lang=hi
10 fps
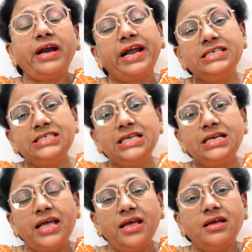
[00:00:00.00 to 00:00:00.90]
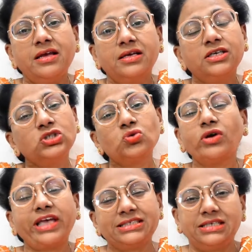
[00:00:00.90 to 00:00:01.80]
नाइन्टीन ने किसको
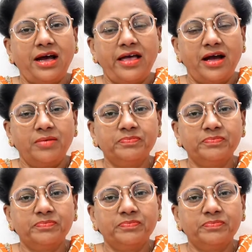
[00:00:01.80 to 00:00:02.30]
क्या सिखाया